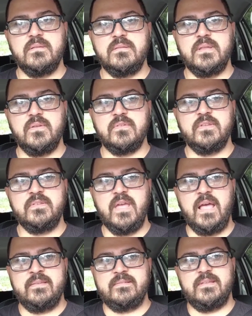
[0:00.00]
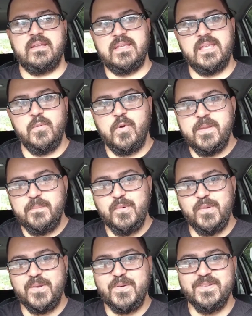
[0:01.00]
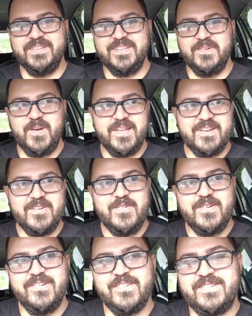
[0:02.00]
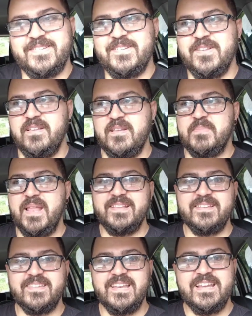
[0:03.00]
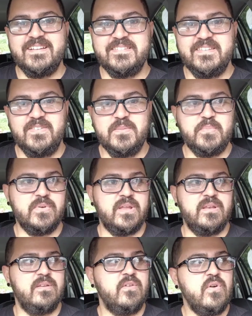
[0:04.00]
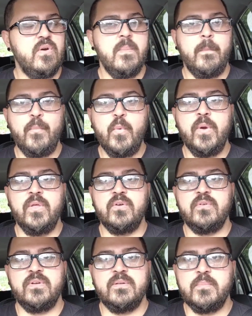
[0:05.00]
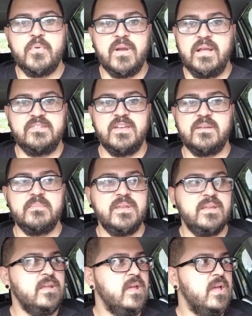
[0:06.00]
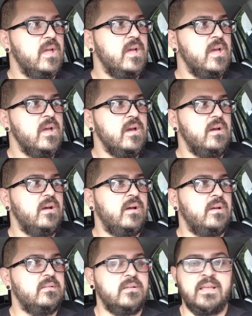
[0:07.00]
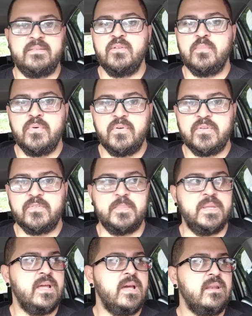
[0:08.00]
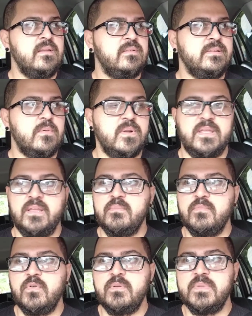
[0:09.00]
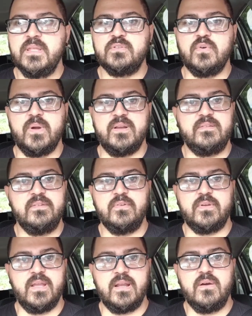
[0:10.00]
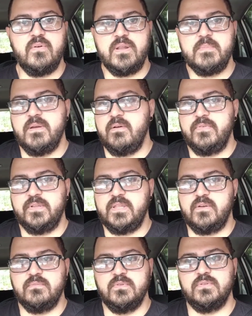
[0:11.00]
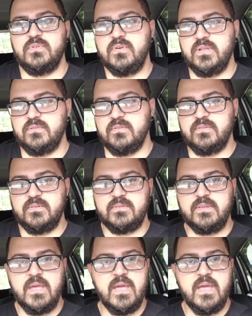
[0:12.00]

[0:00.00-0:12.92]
no sé si hasta aquí voy a poder continuar con el plan de hacer ejercicio porque no puedo, no puedo agacharme, ah, casi no puedo respirar. O sea, cualquier movimiento o ejercicio que haga ahora me va a afectar un montón. Entonces,